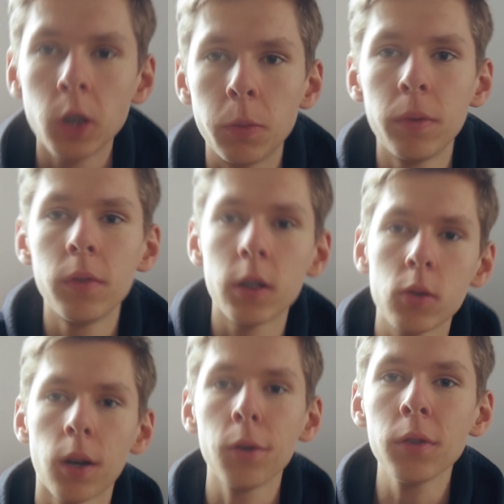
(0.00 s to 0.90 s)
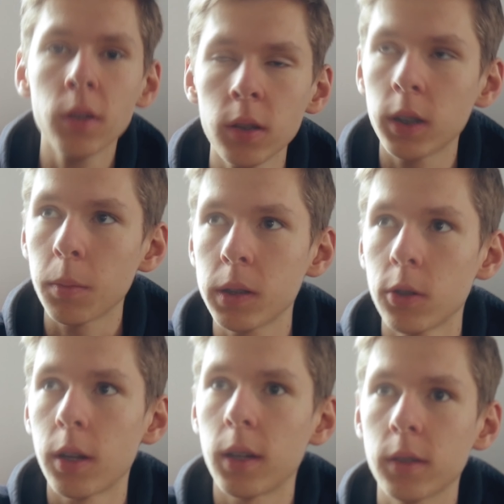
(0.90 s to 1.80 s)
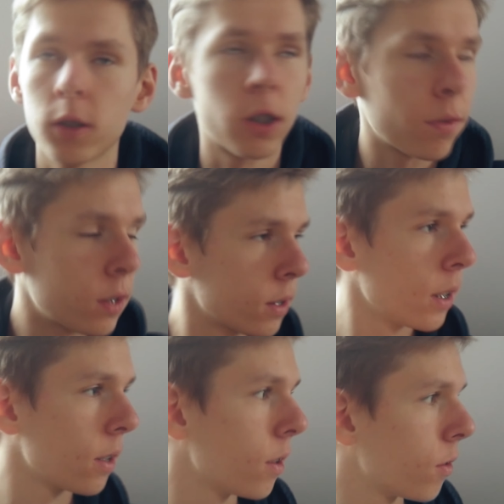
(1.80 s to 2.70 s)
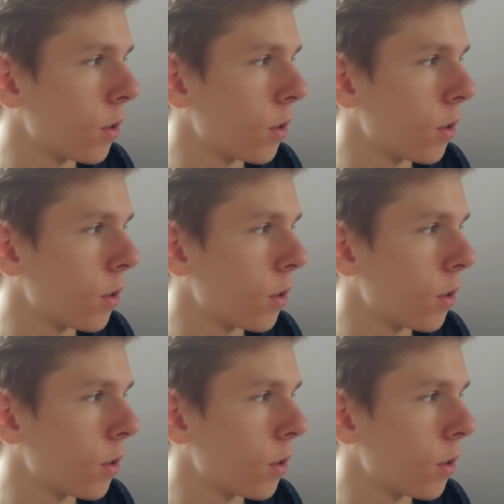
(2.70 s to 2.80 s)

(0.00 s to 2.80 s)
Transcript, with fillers: ich bin wieder zu Hause. Ich habe jetzt heute alles geschafft. Es geht in